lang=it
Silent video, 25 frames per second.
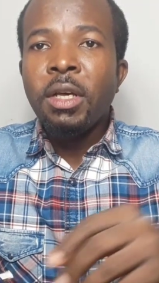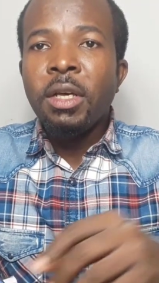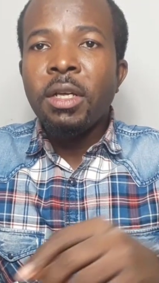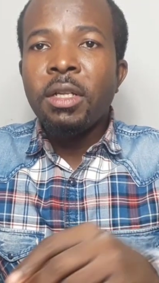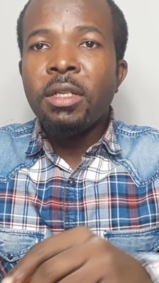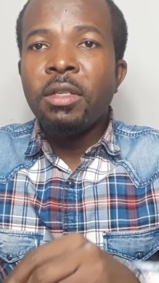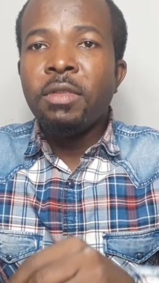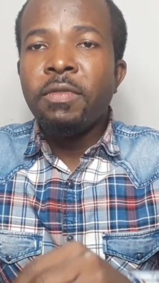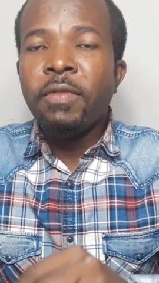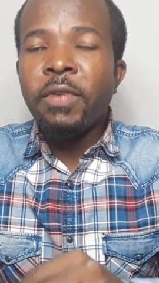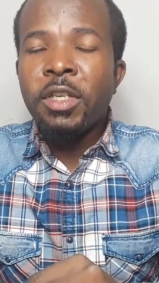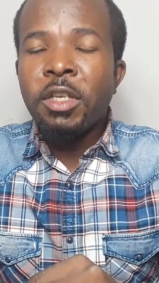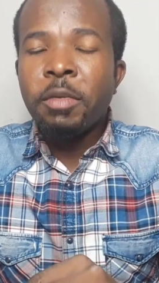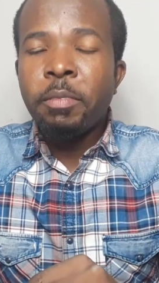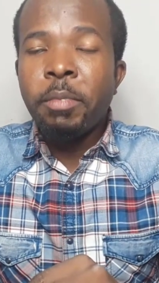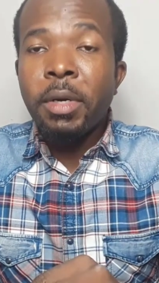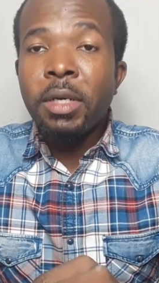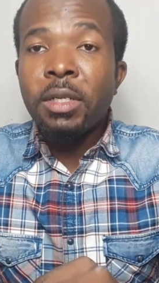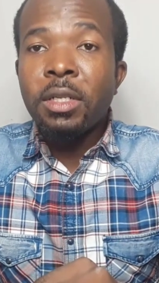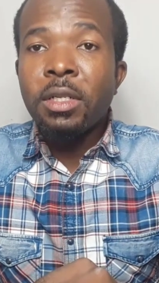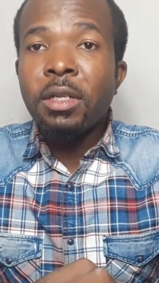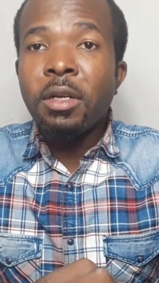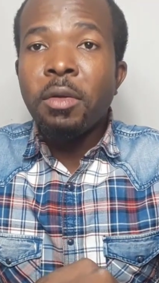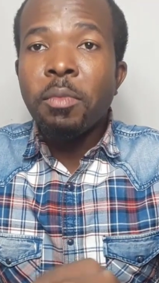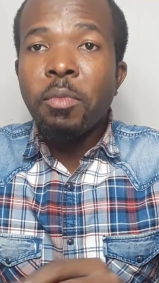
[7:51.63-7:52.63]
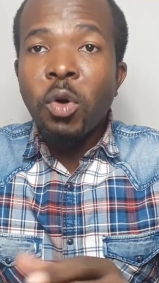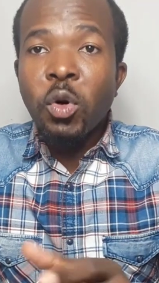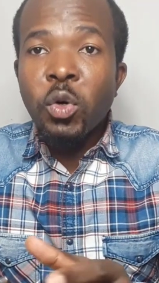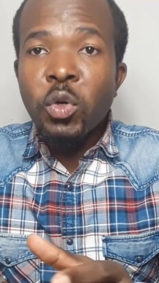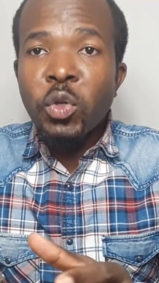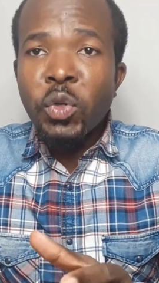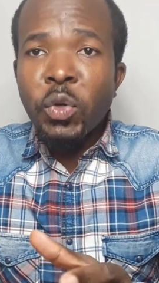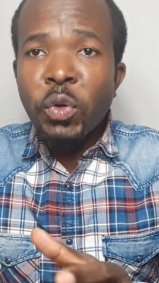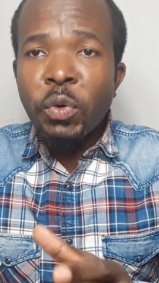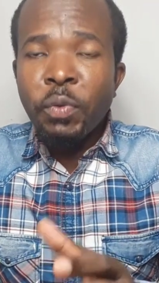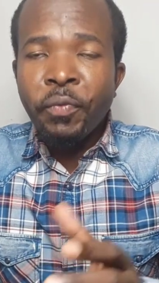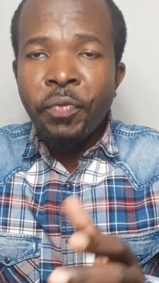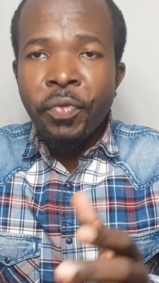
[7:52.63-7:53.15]
in diverse parti del
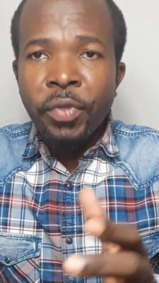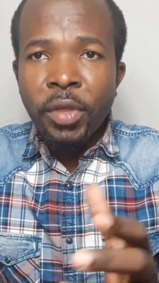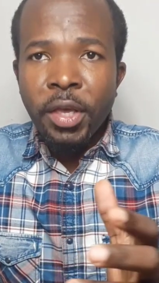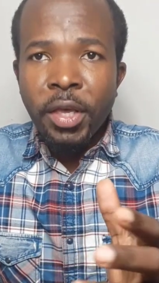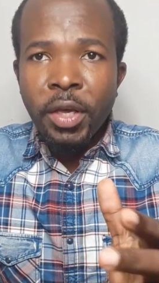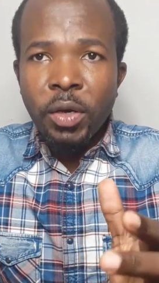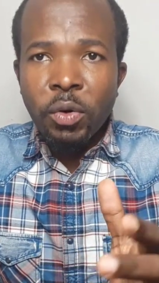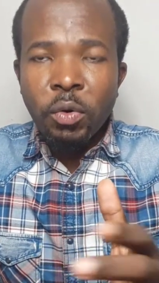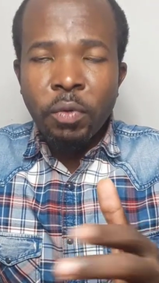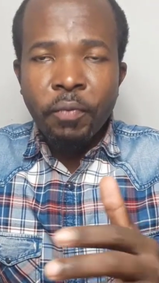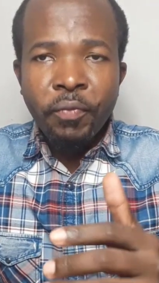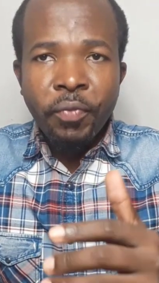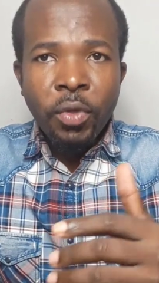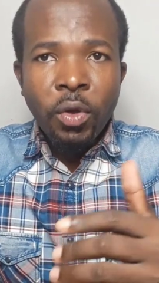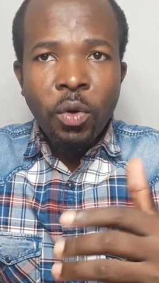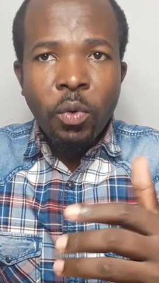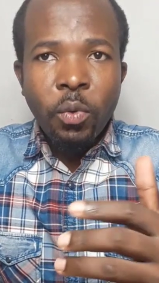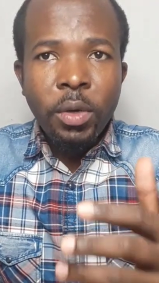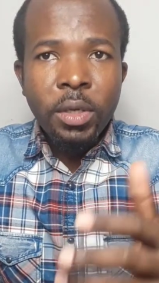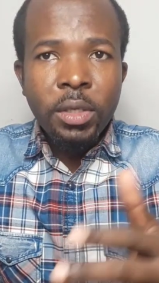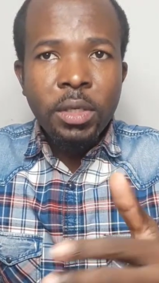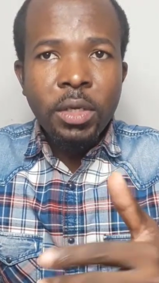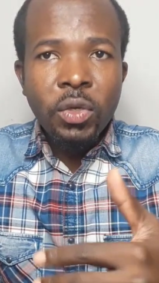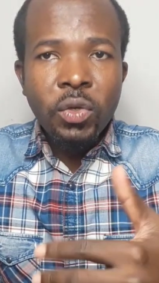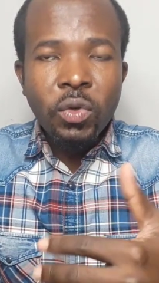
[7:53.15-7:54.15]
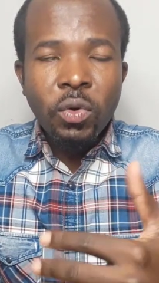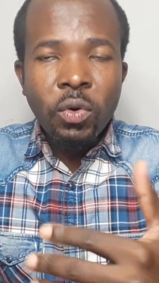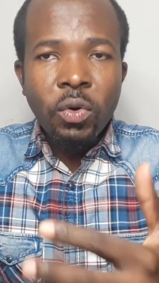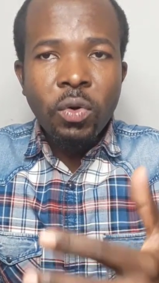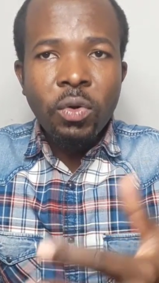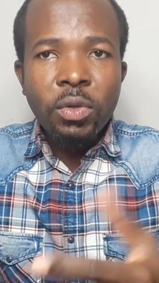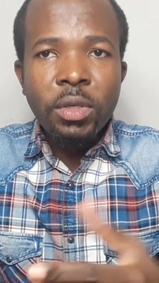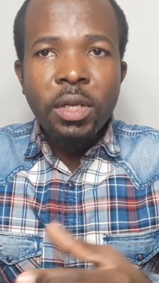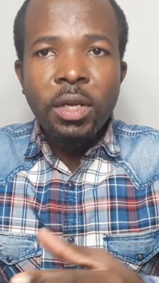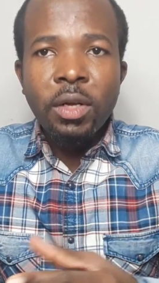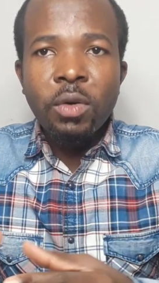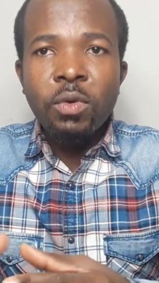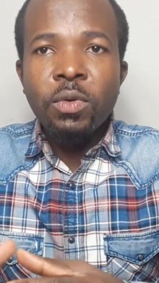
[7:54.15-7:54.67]
mondo. Ecco, queste sono
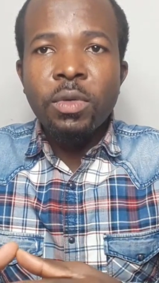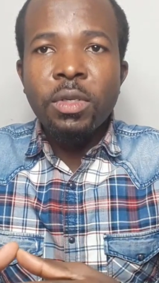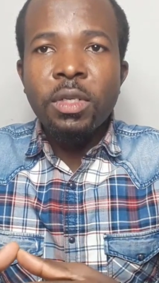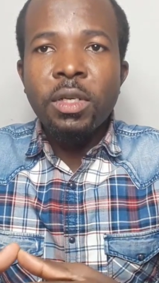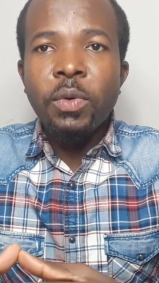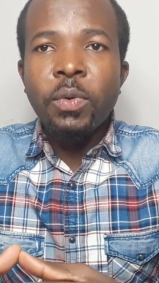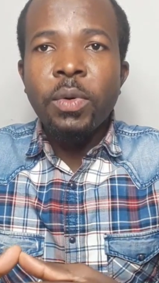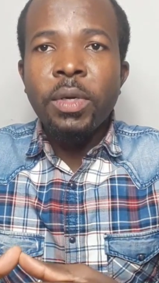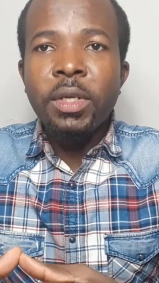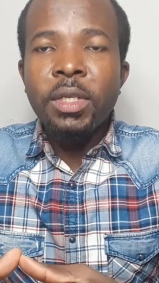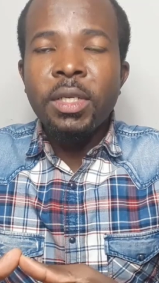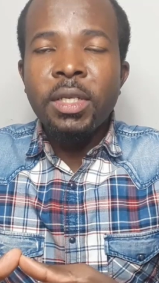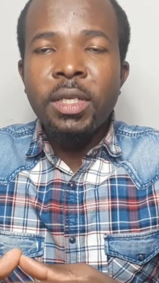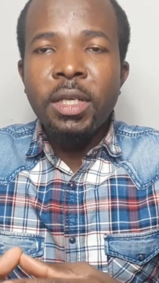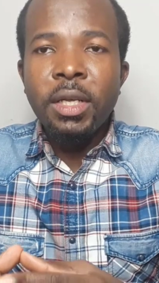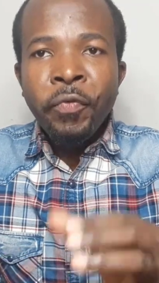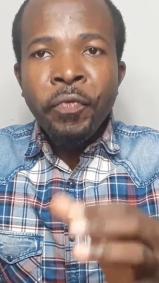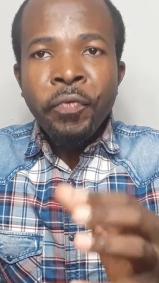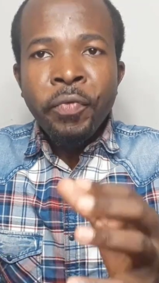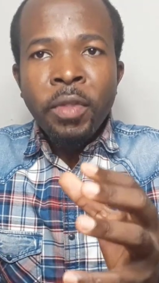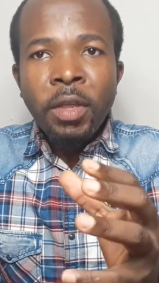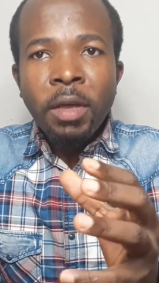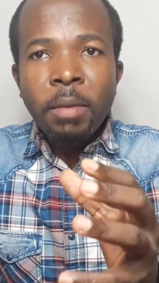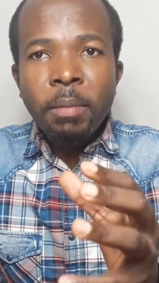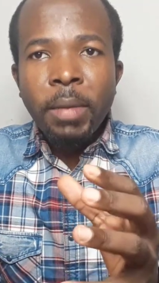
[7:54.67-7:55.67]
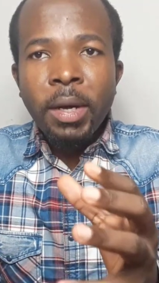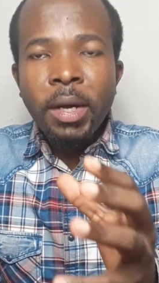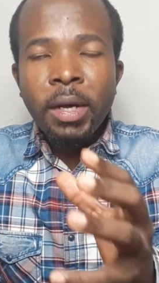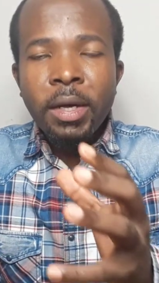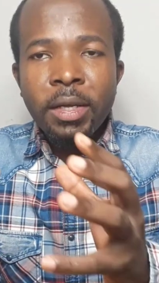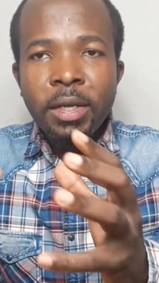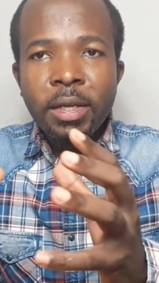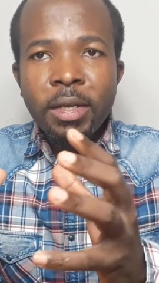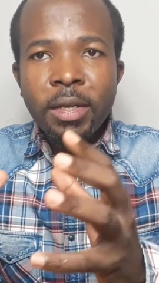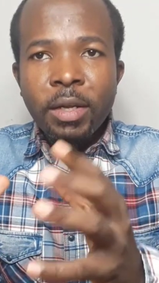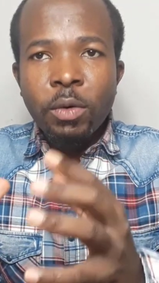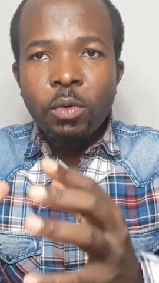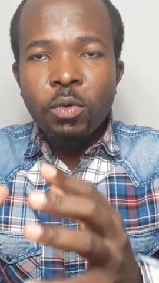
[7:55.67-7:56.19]
delle conseguenze, ma
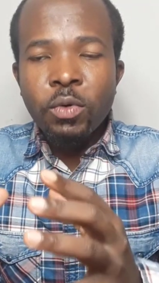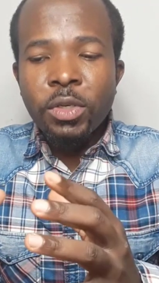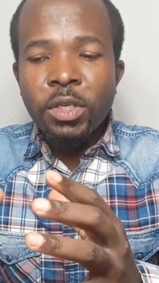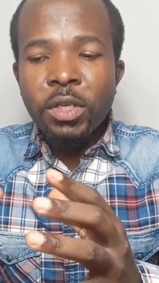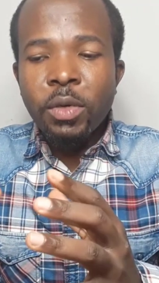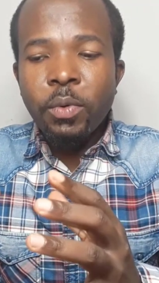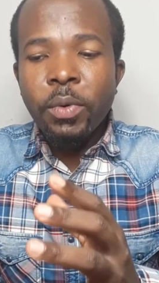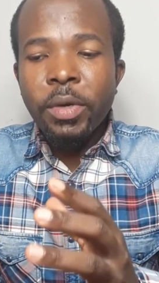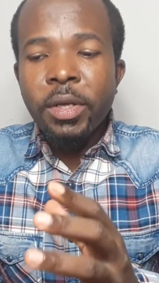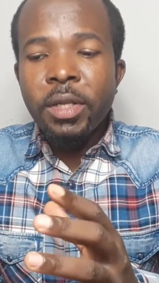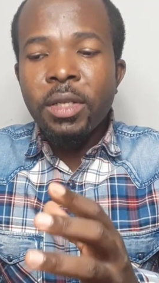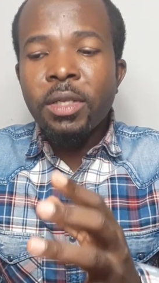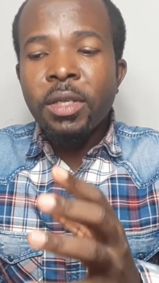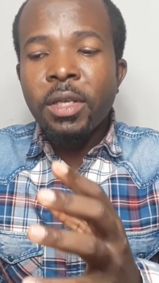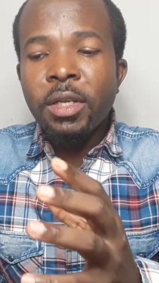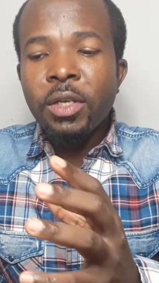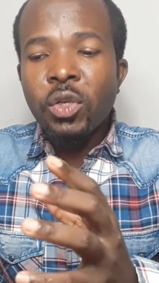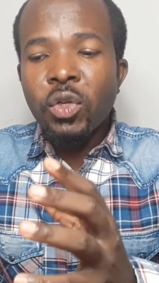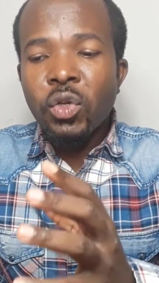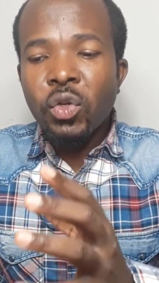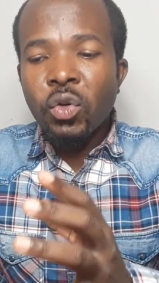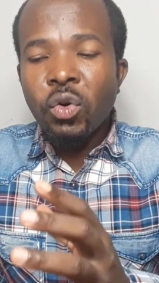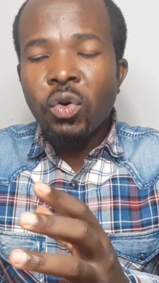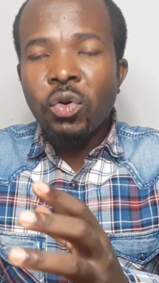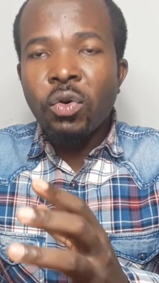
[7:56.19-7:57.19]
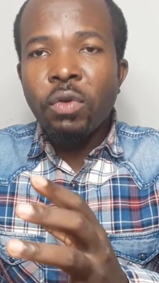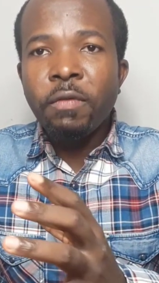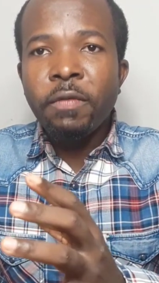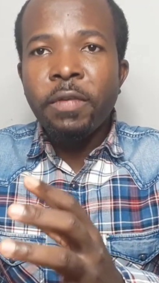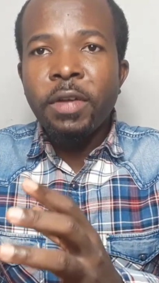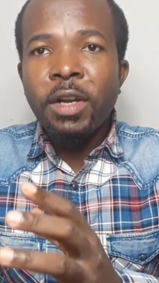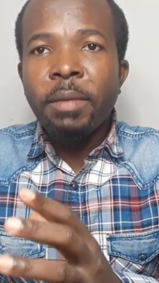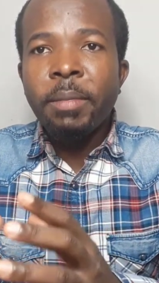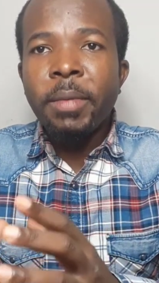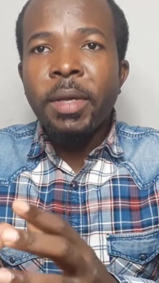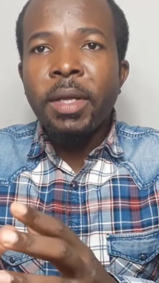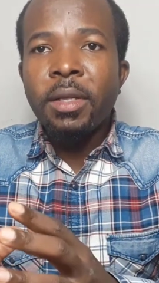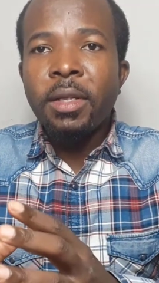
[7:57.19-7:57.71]
le conseguenze sono
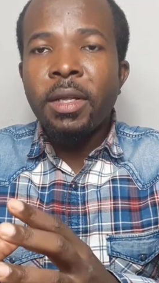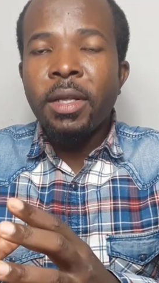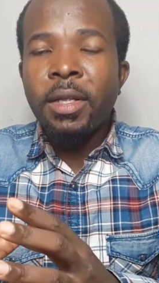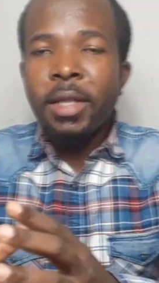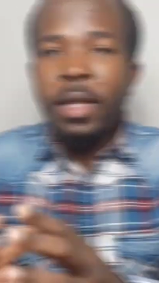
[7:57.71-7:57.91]
veramente